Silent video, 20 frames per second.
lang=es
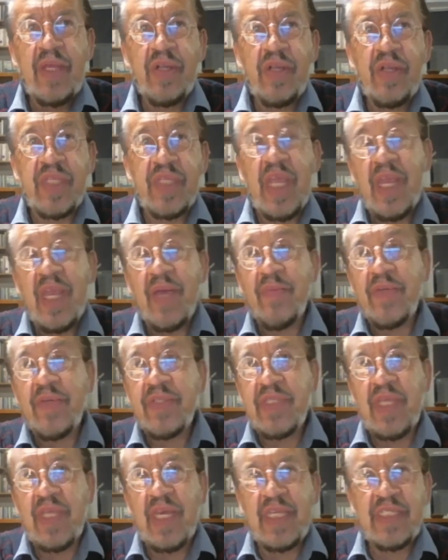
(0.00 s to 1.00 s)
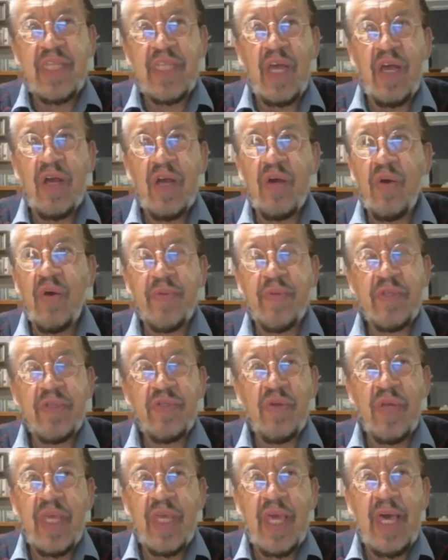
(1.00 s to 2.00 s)
no tenemos esa
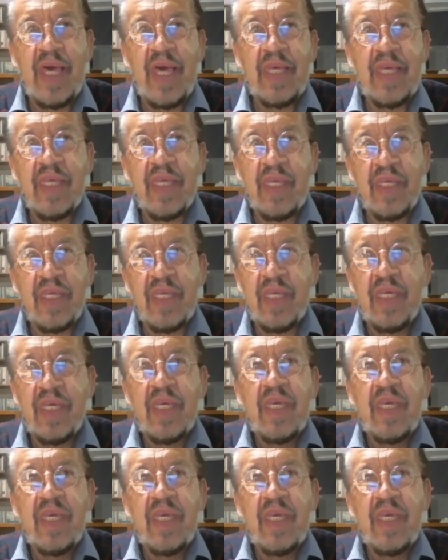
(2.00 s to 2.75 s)
oportunidad y,